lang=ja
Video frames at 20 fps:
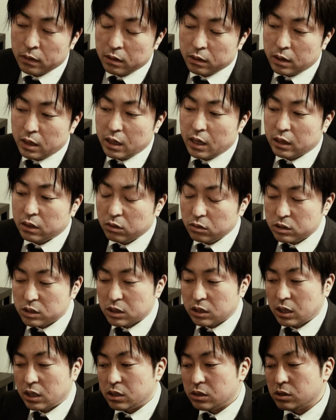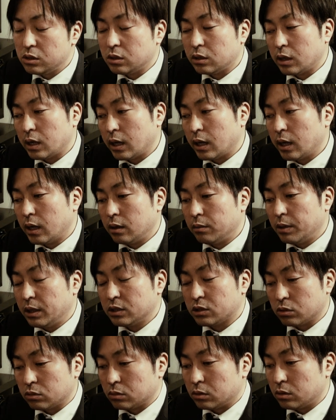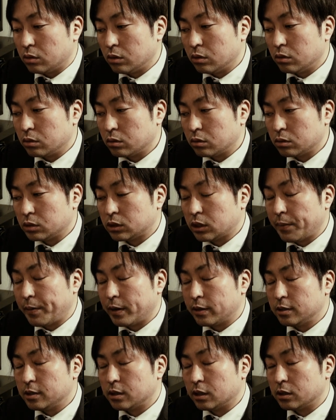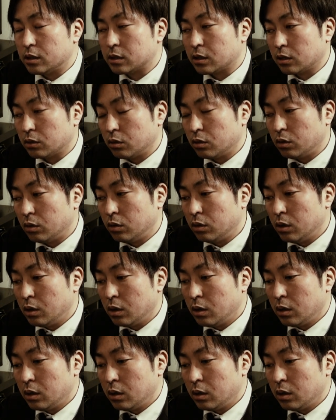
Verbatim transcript: でやっと実家に着いてマンションの下まで着いたんですけど